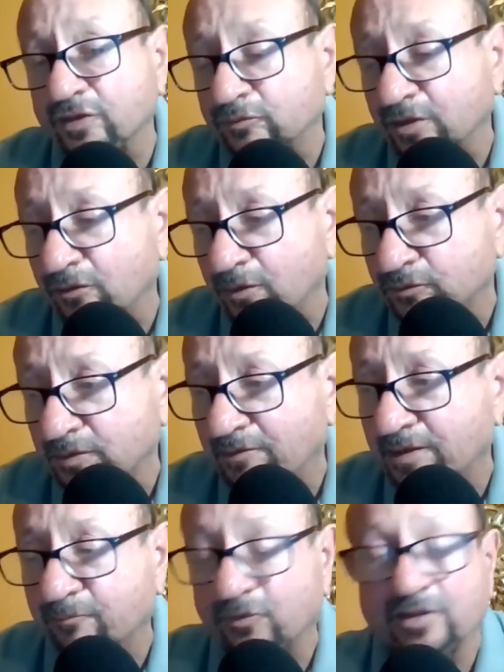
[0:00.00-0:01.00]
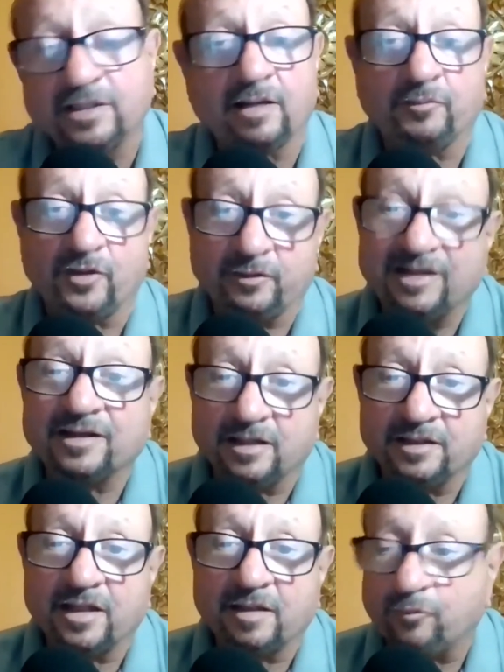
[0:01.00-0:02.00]
sé que a usted no le gusta hablar de política, pero hay unas
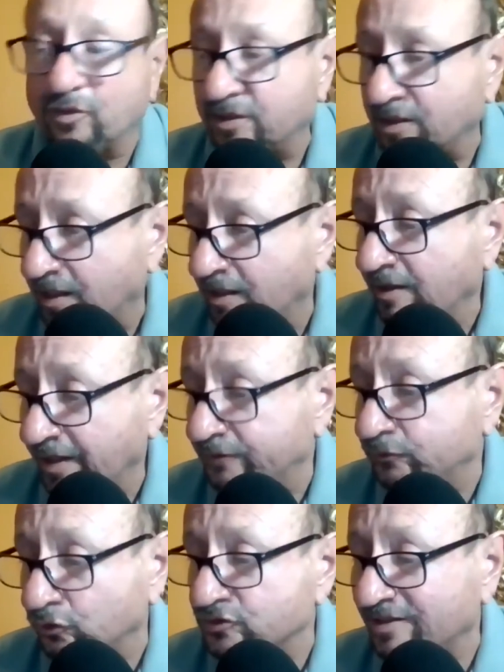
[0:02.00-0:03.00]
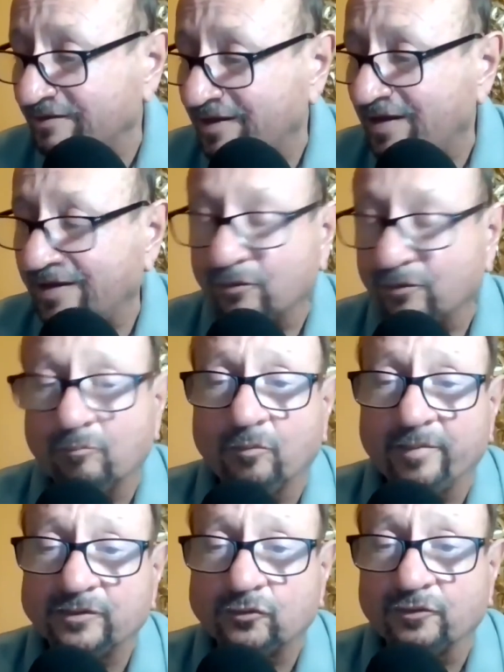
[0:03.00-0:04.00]
realidades política. Esto se da en un
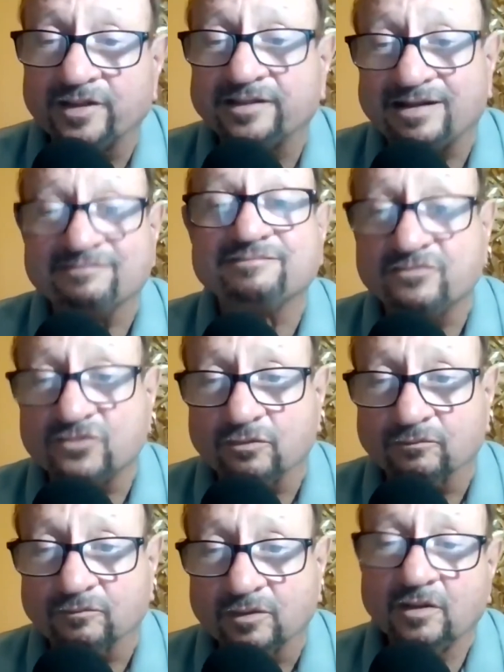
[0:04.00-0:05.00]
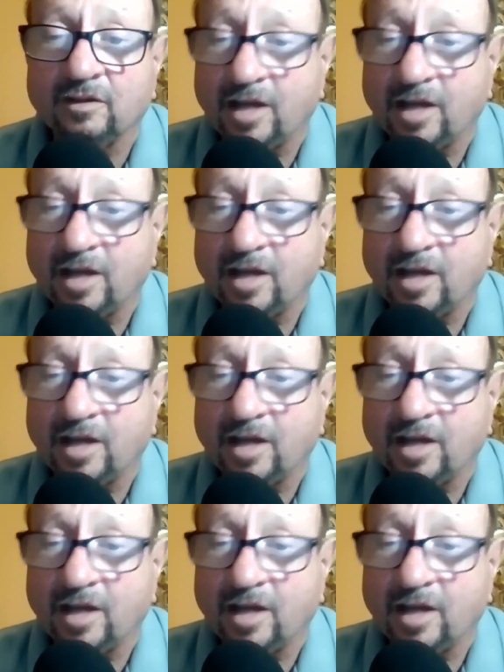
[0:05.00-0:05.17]
momento de transición.